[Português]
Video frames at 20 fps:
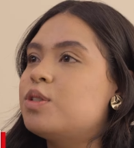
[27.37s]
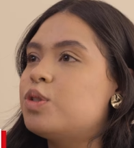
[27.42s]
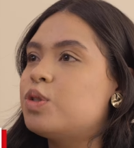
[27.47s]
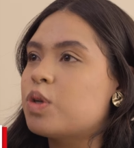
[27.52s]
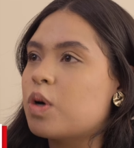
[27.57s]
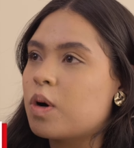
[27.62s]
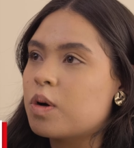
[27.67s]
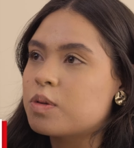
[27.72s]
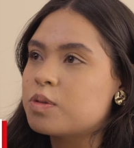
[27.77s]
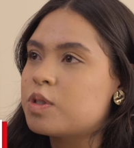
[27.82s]
de
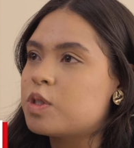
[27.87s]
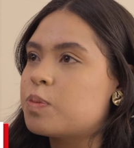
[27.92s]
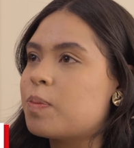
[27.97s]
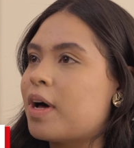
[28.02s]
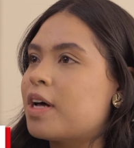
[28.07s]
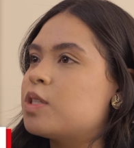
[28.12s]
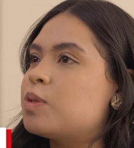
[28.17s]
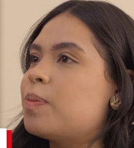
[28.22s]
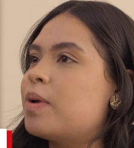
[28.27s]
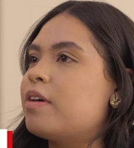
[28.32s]
shows,
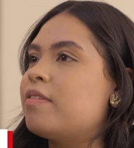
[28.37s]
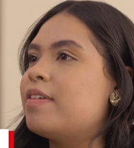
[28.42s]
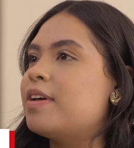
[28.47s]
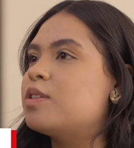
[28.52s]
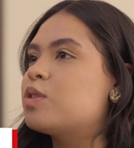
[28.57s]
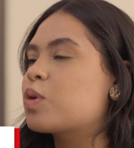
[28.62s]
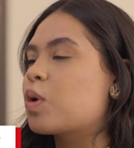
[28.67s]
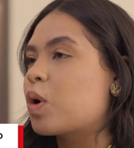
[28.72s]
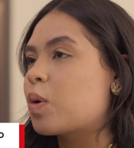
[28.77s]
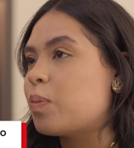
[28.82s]
espaço para
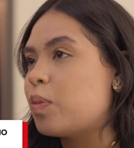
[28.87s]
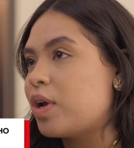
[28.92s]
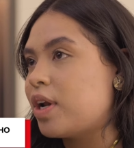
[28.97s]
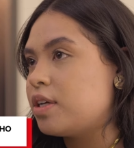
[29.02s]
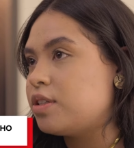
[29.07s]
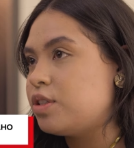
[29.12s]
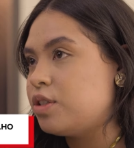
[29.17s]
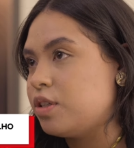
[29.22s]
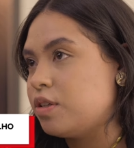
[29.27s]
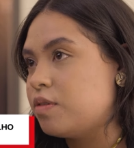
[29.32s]
eventos
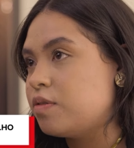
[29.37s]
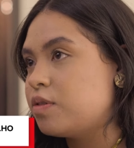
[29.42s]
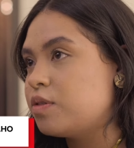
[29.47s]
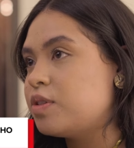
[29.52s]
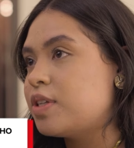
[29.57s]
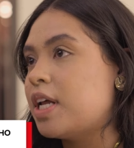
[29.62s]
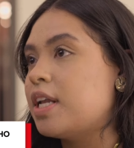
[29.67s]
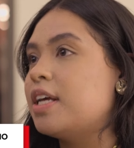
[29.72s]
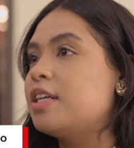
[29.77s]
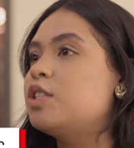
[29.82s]

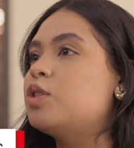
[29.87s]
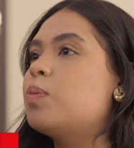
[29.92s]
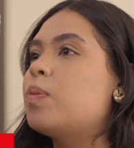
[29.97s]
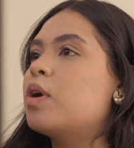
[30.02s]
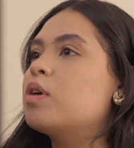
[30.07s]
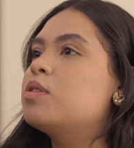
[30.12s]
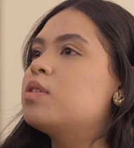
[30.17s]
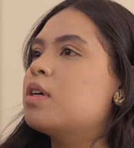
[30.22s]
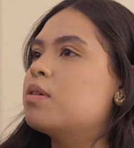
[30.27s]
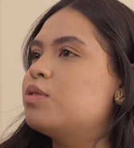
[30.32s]
corporativos, além de
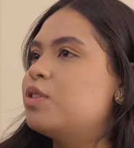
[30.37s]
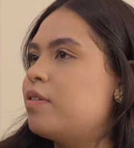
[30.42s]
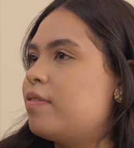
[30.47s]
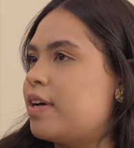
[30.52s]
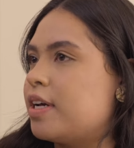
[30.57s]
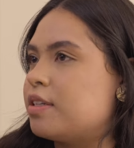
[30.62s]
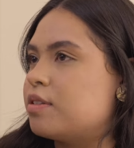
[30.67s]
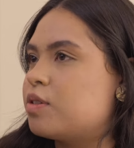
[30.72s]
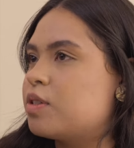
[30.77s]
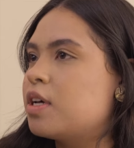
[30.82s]
produção de
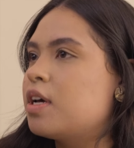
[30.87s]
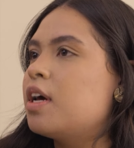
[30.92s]
eventos.